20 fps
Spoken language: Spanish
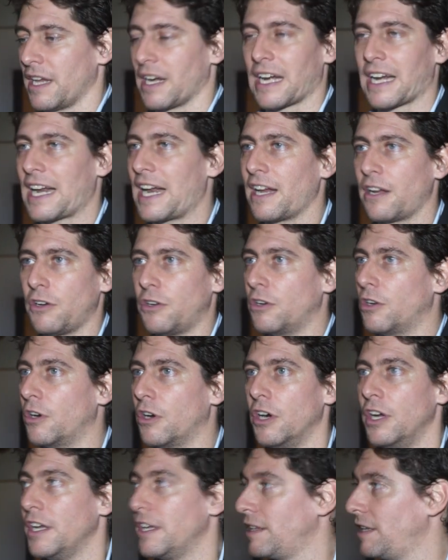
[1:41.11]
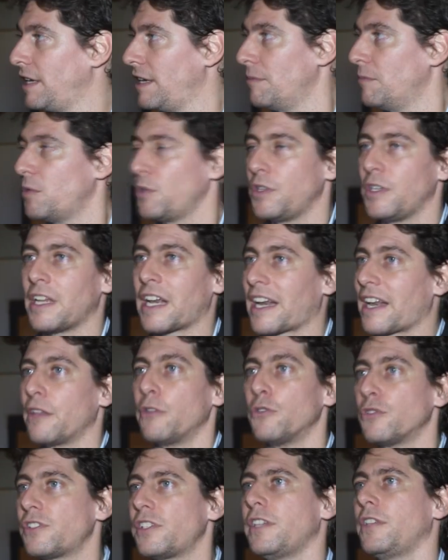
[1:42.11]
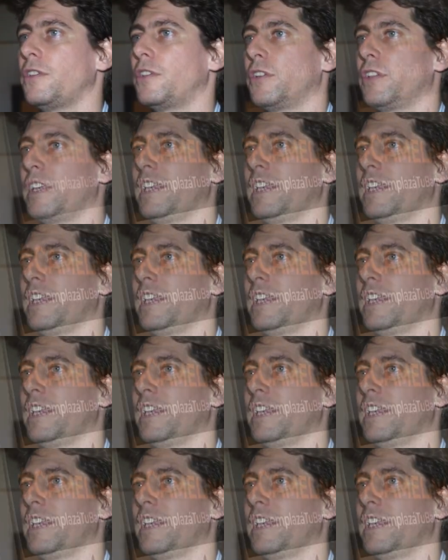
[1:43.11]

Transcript: rango eh, muy reducido